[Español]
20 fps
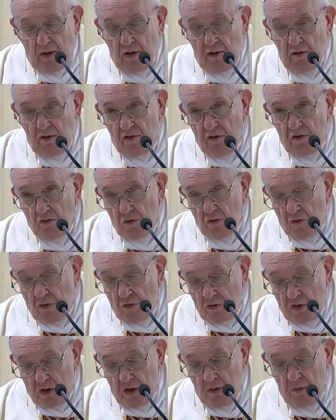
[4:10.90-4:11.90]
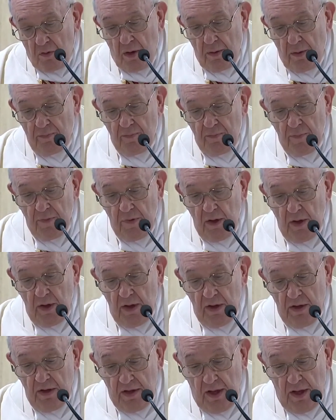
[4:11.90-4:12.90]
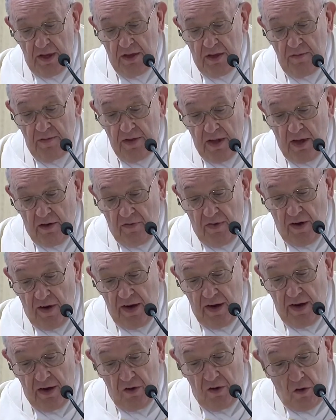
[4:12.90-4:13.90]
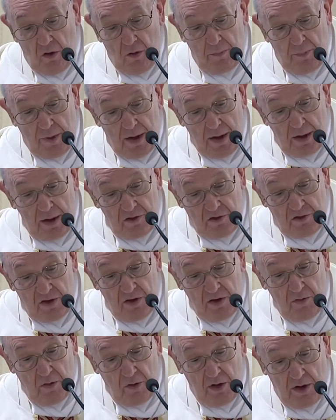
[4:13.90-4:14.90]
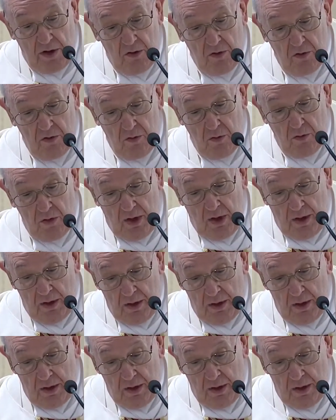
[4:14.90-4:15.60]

Jesús continúa, datevi da fare no per el cibo que non dura,